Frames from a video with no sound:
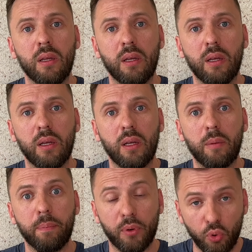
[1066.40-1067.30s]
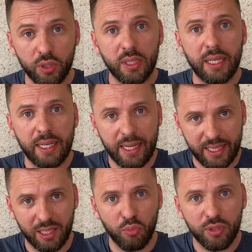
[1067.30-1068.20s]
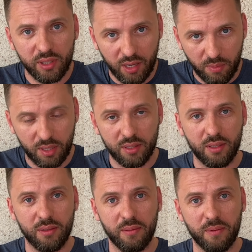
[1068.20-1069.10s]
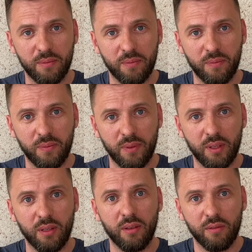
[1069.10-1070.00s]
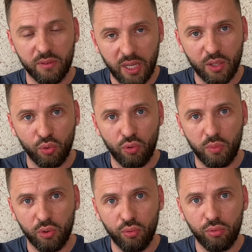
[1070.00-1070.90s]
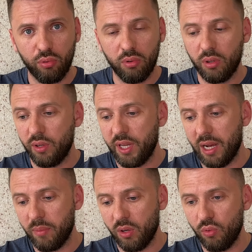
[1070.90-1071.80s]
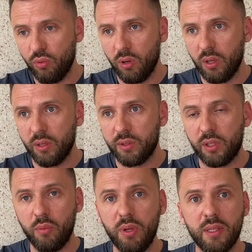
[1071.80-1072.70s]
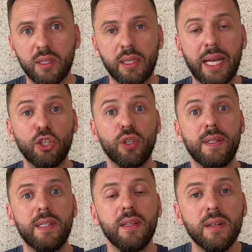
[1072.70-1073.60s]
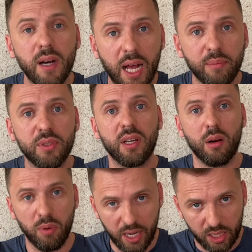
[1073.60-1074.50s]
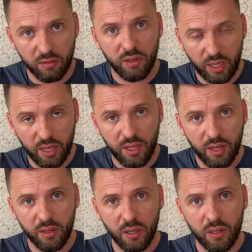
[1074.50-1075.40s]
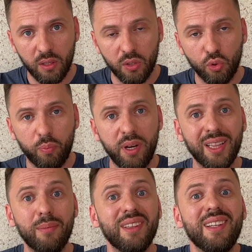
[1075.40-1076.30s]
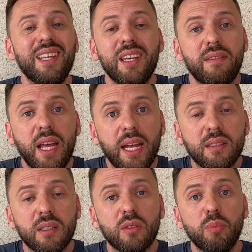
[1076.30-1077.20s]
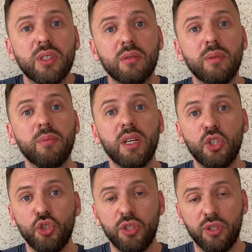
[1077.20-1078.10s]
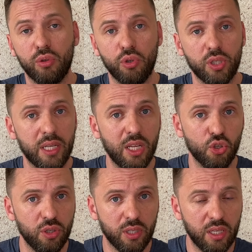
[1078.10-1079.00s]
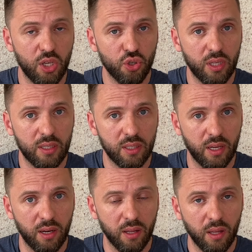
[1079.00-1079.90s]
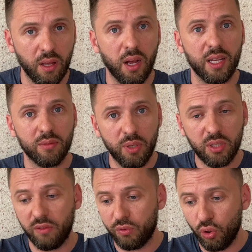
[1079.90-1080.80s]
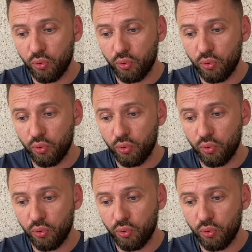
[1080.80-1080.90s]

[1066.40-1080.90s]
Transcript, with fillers: э, просто к этому стремиться в данную минуту я могу стремиться даже к деньгам, зарабатывая их, но при этом это не является смыслом моей жизни, то есть конечной, конечной цели. А смысл в том,